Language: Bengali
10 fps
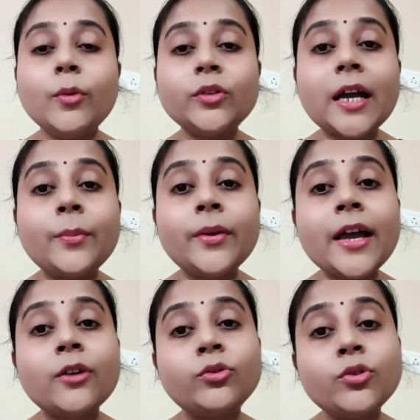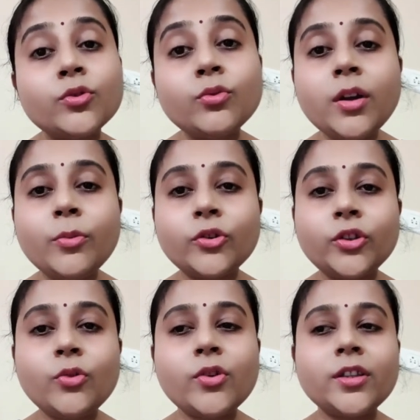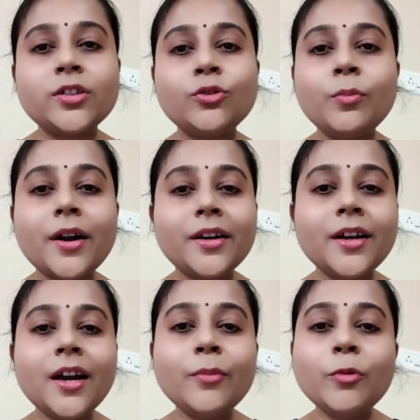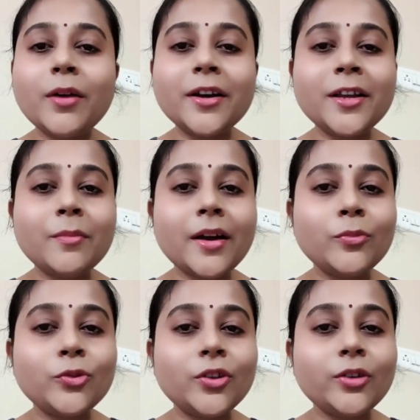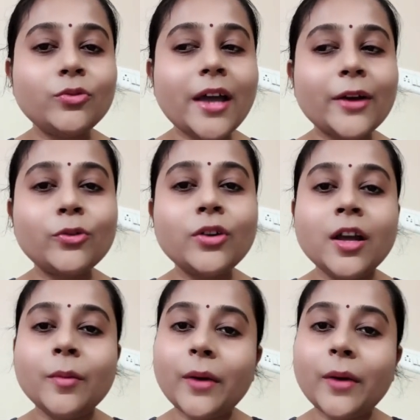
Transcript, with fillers: এবং তারপরে এখন তো স্কুলে ভর্তি করে দিচ্ছে তো মারিয়া এবং মারিয়ার মায়ের মধ্যে কিন্তু এখন